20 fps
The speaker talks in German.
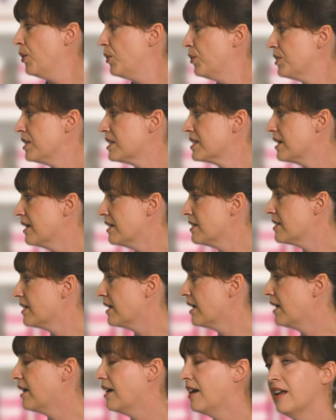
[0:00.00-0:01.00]
und das ganze
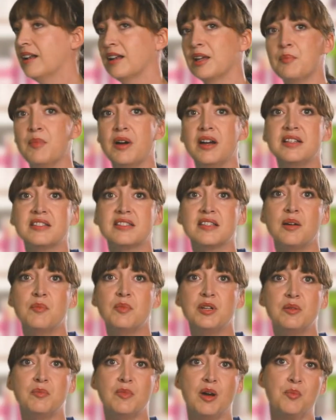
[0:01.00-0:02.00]
Regal gemeinsam
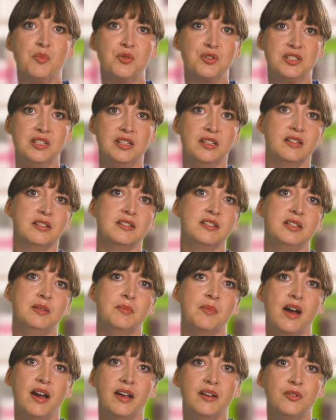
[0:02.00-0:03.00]
mit dem
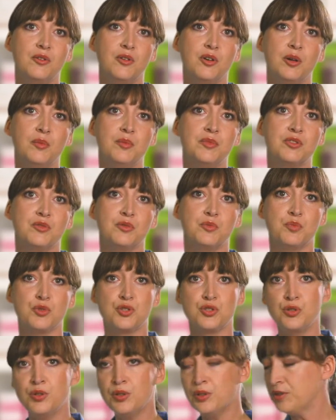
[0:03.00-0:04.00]
Apothekenteam einräumt und
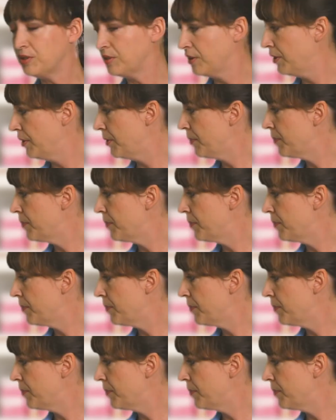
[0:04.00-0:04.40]
bestückt.